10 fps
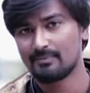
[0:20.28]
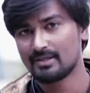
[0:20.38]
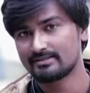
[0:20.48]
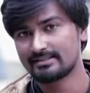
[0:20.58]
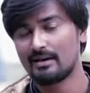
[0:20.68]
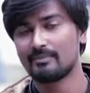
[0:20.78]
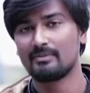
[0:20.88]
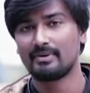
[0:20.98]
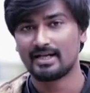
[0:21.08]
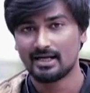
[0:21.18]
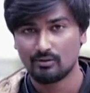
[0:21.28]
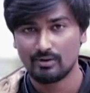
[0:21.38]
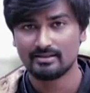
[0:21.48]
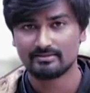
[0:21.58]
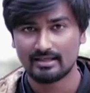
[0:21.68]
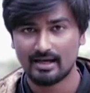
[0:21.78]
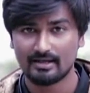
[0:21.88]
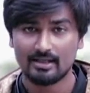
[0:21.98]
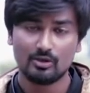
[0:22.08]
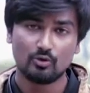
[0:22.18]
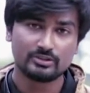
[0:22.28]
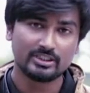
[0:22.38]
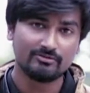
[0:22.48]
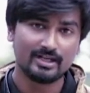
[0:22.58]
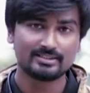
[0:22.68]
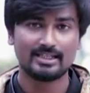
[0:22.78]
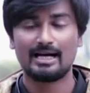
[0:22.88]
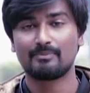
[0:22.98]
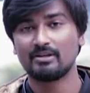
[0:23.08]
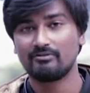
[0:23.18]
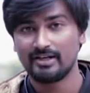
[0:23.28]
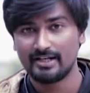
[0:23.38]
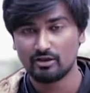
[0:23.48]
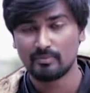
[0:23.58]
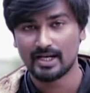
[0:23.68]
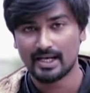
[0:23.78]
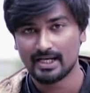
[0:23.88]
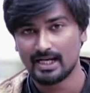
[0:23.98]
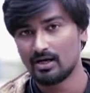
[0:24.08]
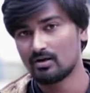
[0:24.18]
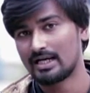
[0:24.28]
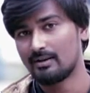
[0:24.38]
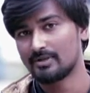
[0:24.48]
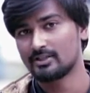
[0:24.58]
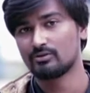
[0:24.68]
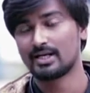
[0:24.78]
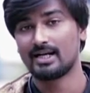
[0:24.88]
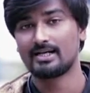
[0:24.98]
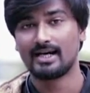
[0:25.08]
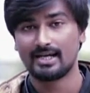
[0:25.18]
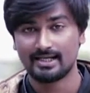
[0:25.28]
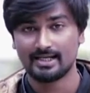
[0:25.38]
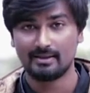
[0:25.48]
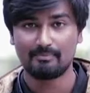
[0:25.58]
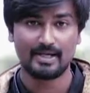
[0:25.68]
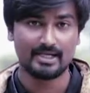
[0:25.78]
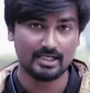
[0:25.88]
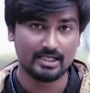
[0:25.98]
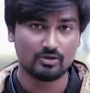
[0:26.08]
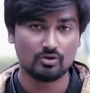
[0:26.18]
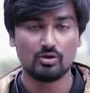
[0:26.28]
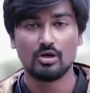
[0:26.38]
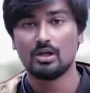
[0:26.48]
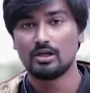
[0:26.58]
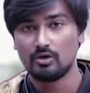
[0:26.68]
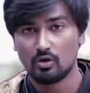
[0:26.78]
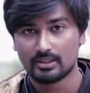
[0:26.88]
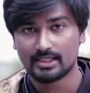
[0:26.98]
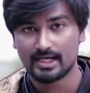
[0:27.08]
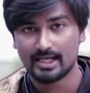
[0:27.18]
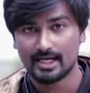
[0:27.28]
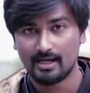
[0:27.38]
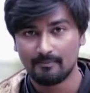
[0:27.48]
आपके सामने बैठा हुआ इंसान उसी वक्त आपकी वीडियो बनाएगा और आपके द्वारा डाले गए पैटर्न को नोट कर लेगा